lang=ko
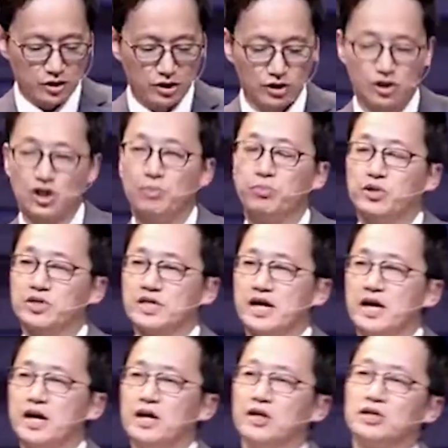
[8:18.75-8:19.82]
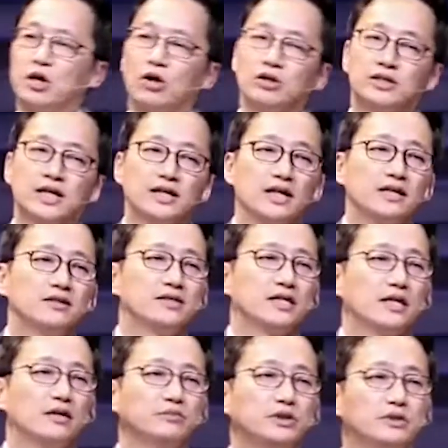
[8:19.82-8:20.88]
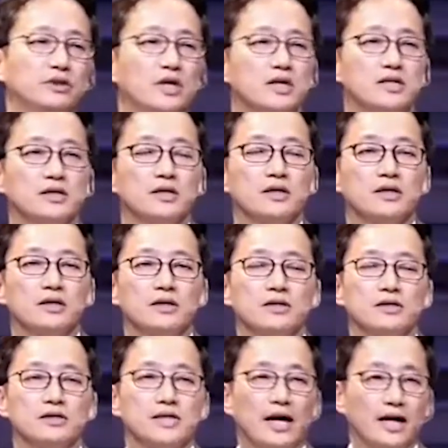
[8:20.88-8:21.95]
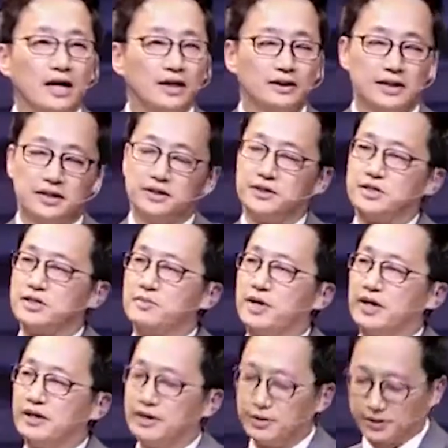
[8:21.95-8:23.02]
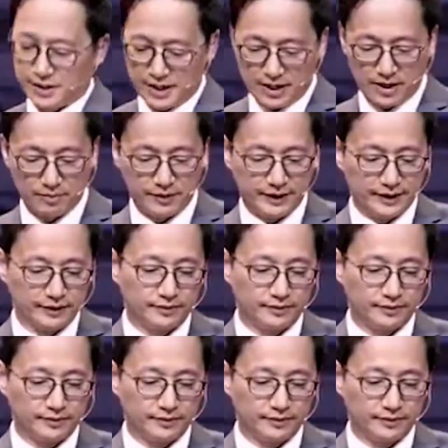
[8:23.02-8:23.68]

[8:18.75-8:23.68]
저는 첫 번째, 결단한 사람은 살아있다는 것을 말한다고 생각합니다.